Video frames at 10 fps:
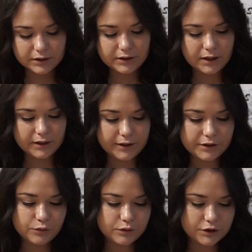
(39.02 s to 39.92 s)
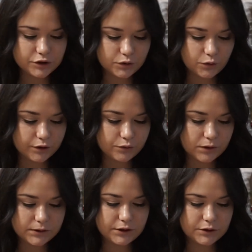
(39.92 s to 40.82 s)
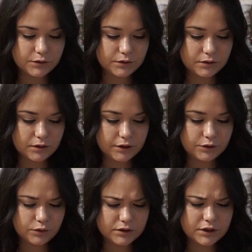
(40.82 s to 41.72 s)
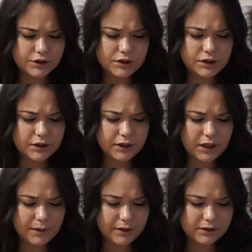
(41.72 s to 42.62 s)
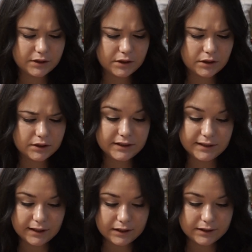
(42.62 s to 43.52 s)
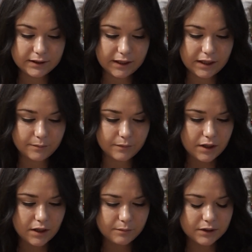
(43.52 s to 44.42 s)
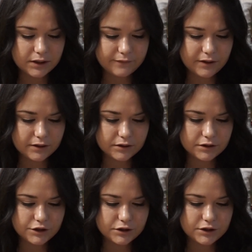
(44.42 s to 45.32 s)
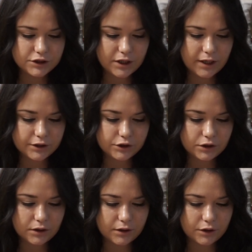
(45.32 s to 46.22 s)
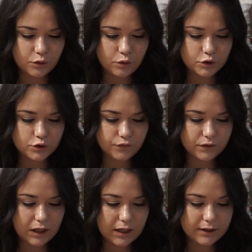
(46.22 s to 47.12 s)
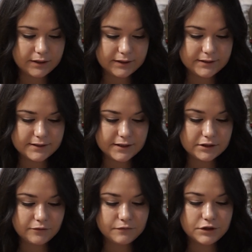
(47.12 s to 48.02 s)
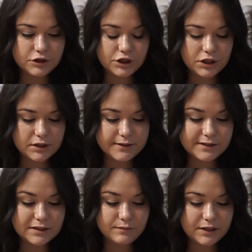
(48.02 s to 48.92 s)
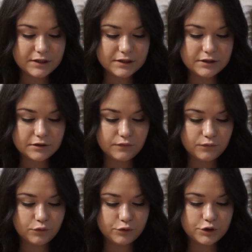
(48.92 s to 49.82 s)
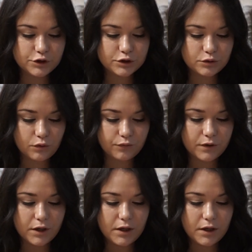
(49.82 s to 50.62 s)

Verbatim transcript: Так, это у нас что? Это у нас даже... Это у нас даже не крем, это гель-крем. Мгновенно насыщает э, кожу влагой и действует в течение 72 часов.